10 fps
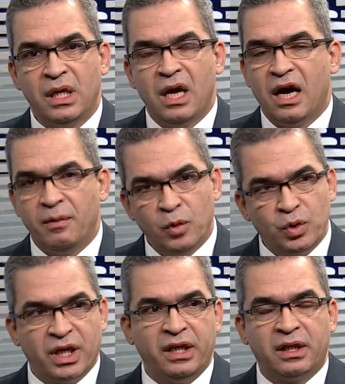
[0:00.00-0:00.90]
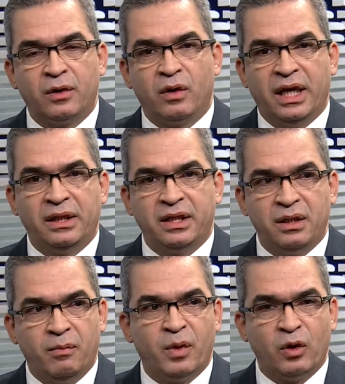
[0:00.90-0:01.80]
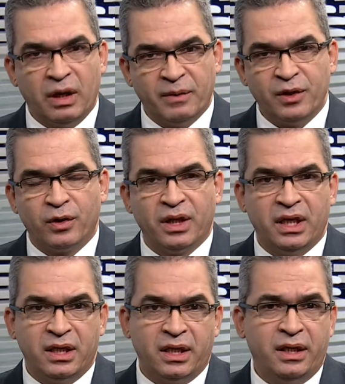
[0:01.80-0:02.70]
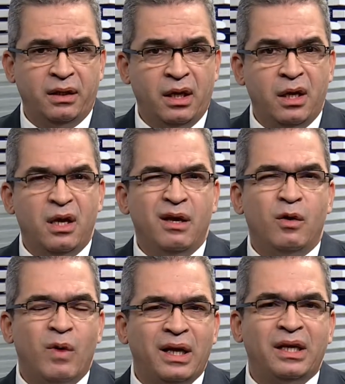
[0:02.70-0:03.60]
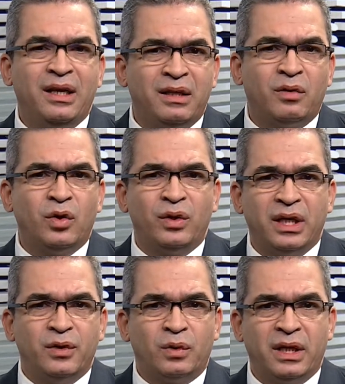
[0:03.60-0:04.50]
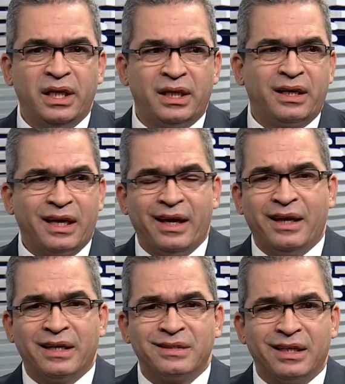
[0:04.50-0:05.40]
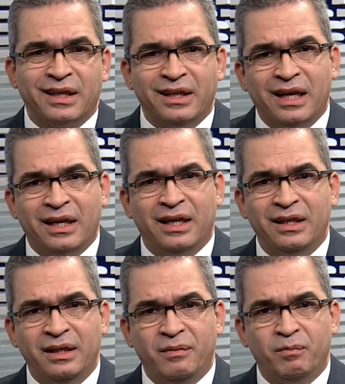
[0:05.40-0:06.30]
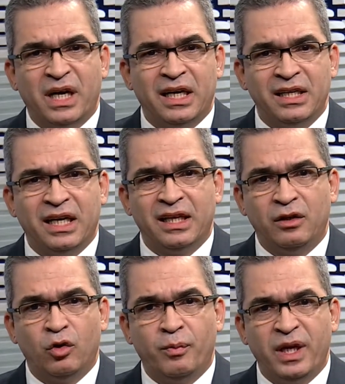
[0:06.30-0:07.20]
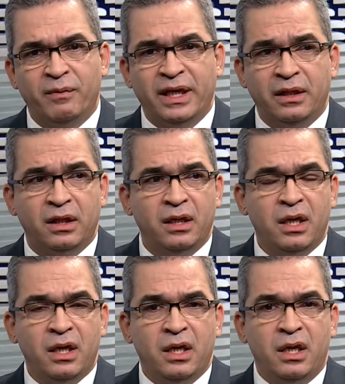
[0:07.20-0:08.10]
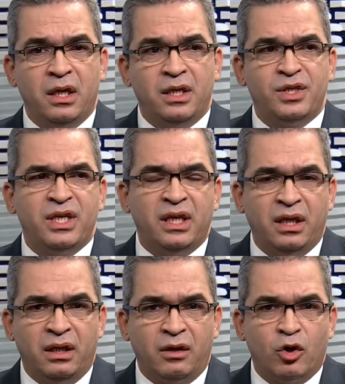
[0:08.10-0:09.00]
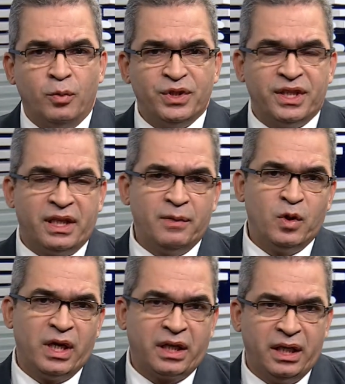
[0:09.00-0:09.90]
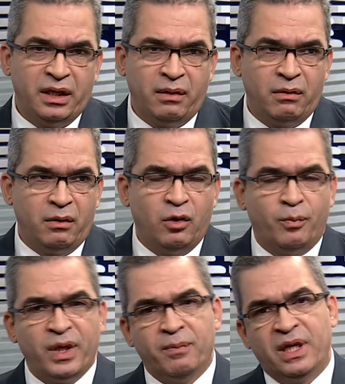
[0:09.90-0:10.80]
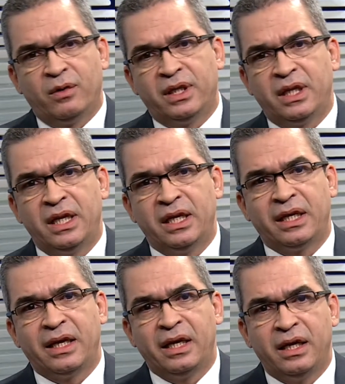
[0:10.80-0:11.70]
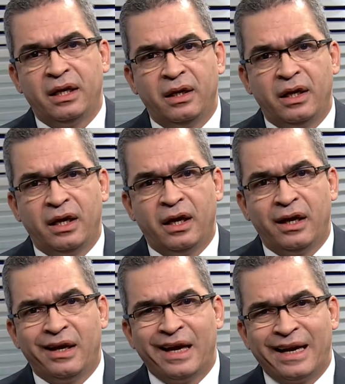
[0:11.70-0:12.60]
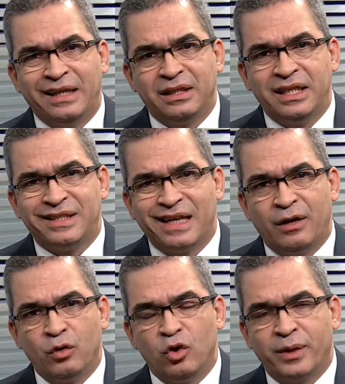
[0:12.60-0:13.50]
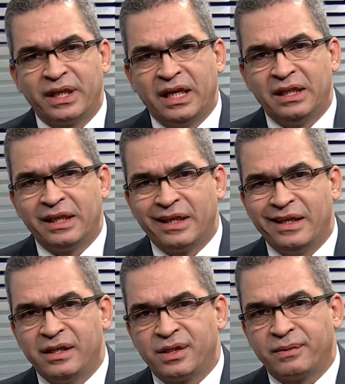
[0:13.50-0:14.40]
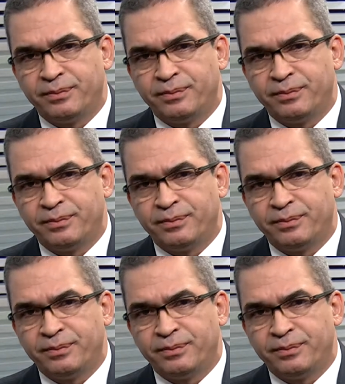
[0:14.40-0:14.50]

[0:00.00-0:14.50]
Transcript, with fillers: Hay muchas interrogantes, pero la mayor de ellas es, ¿cuál es la historia de usted quererse quedar ahí, más allá del 2020, si, como insistimos aquí, lo primero que tiene que garantizar un gobernante, ¿qué es?